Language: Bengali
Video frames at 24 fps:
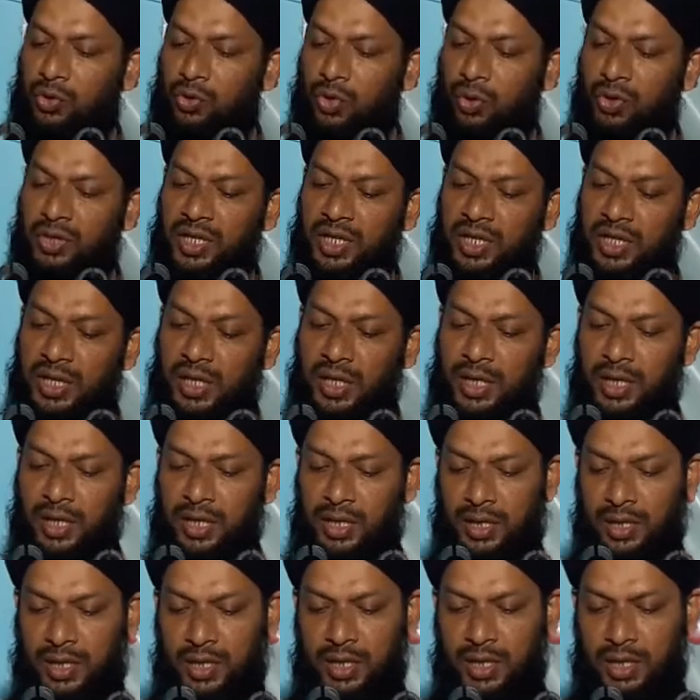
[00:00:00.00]
যদি
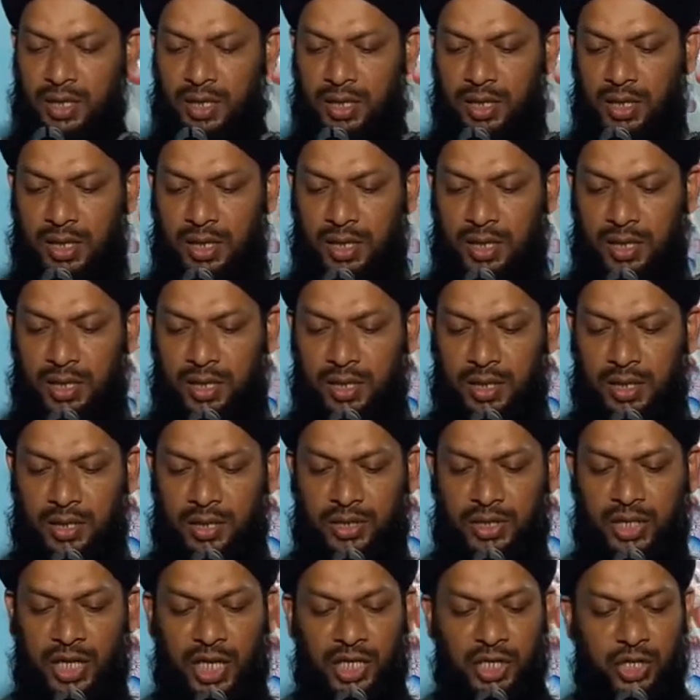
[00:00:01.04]

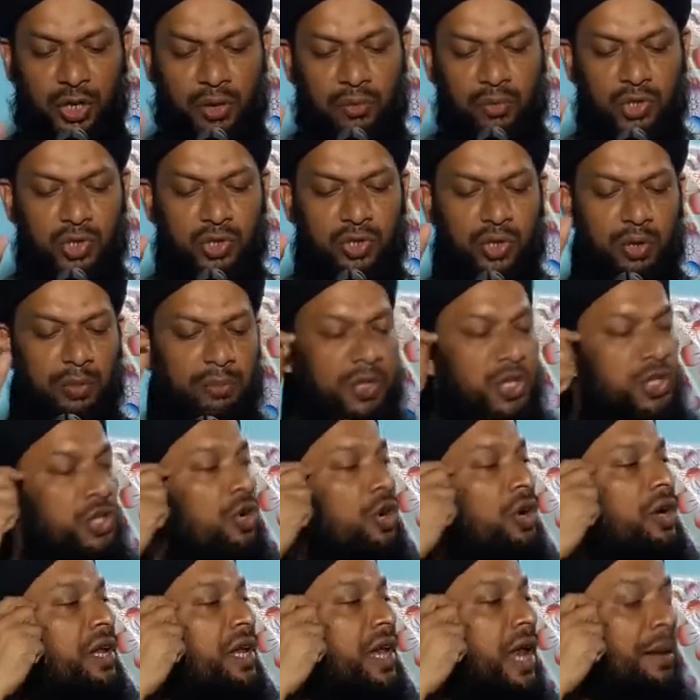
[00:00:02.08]
যে সমস্ত
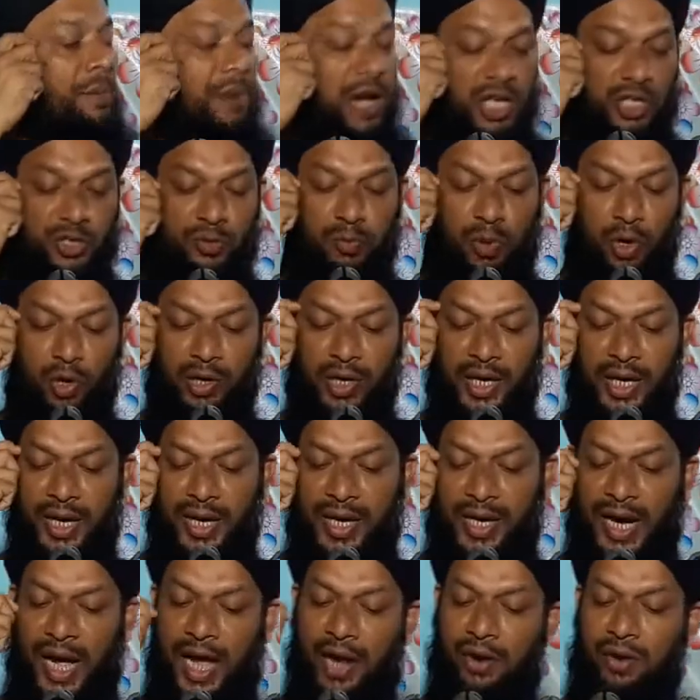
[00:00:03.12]
বিষয়ে নামাজ ভঙ্গের
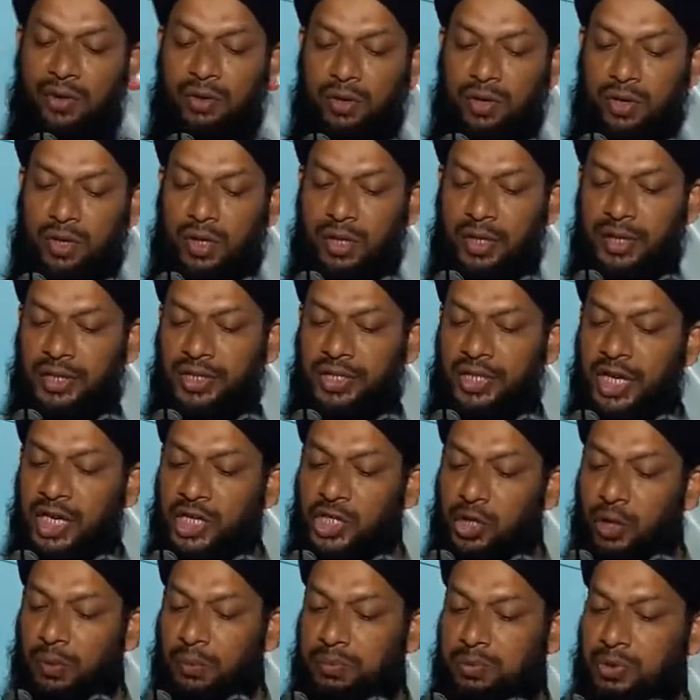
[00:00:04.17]
কারণ
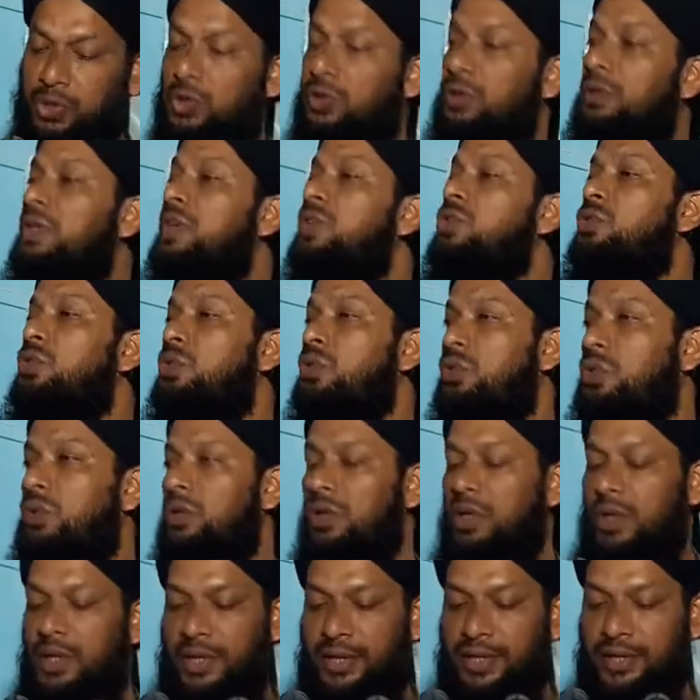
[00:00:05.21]
সেসব কিছু
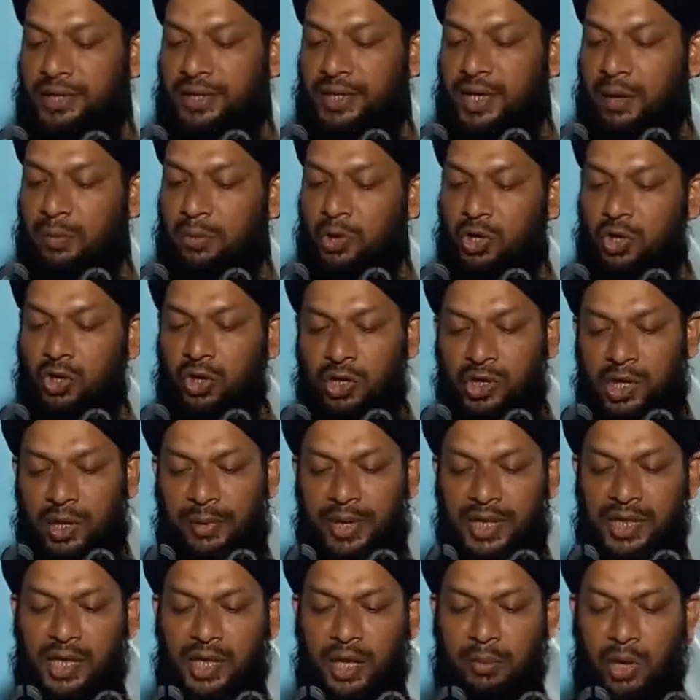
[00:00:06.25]
যেমন
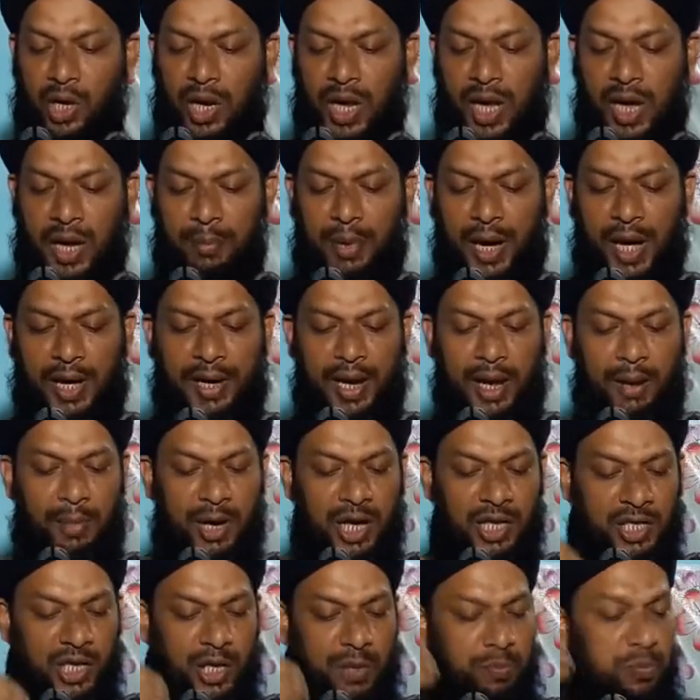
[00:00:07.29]
কথাবার্তা বলা বা
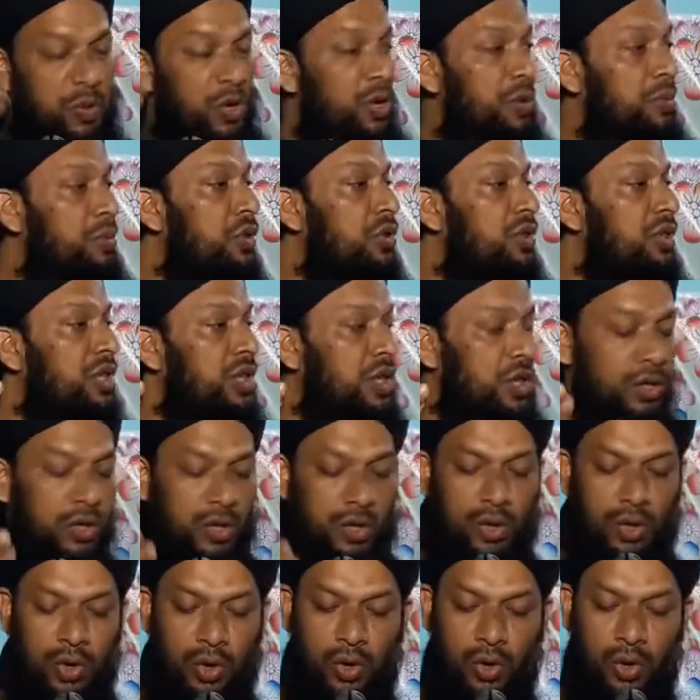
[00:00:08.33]
নামাজের পরিপন্থী
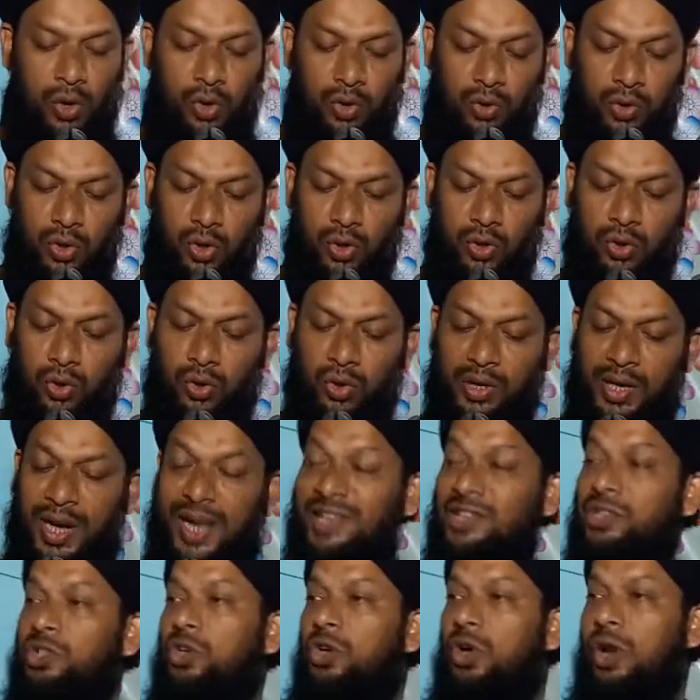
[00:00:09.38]
অন্য কোনো
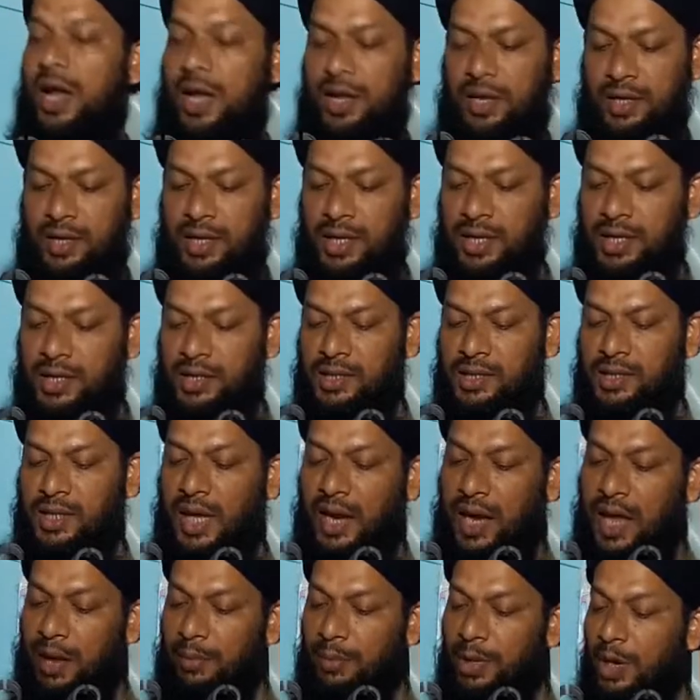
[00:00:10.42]
কাজ করা
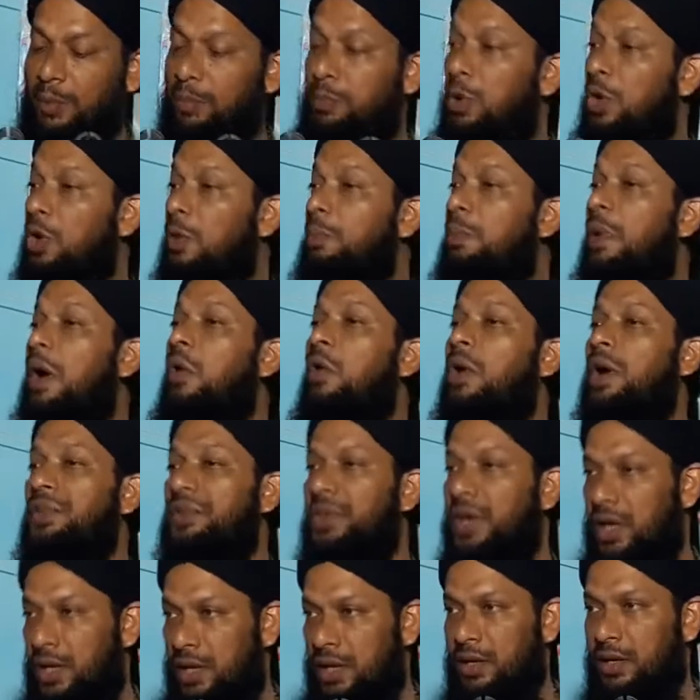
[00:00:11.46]
সালামের পর পাওয়া
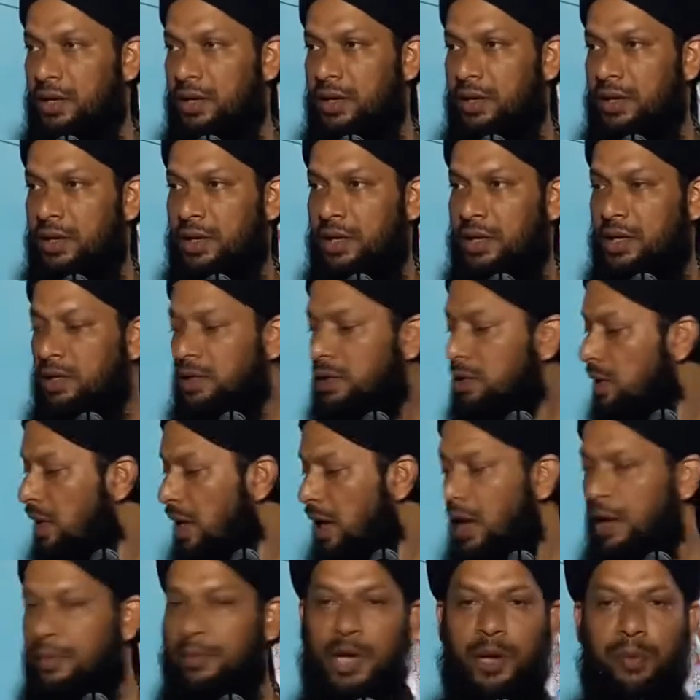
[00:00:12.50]
যায়
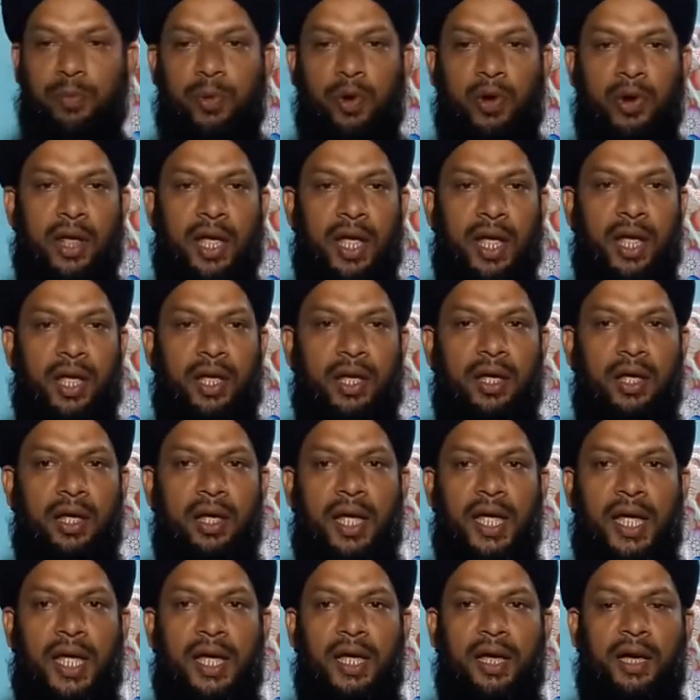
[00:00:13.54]
সালামের পরে
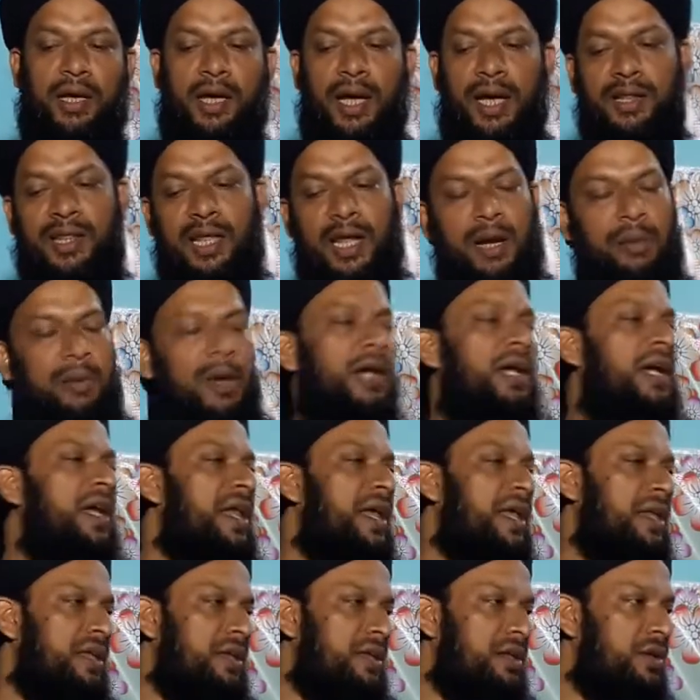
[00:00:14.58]
কাতার ভাঙ্গে
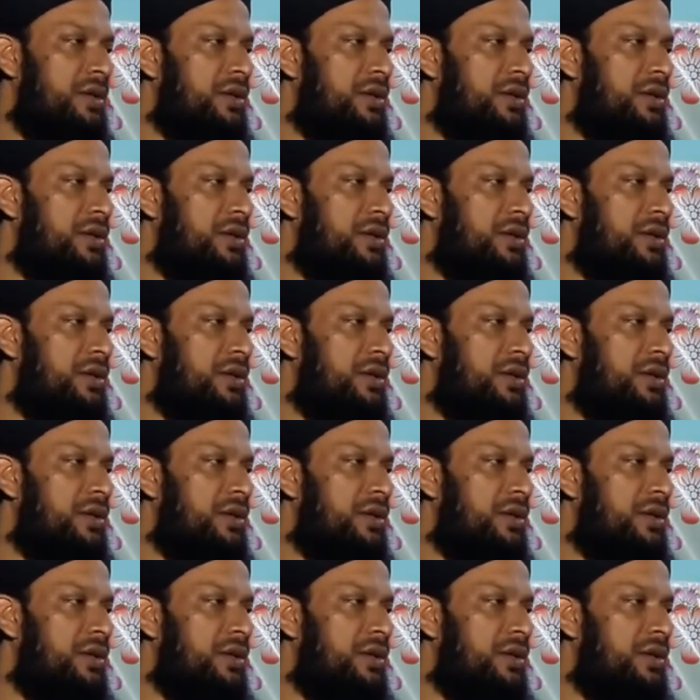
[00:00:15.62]
নাই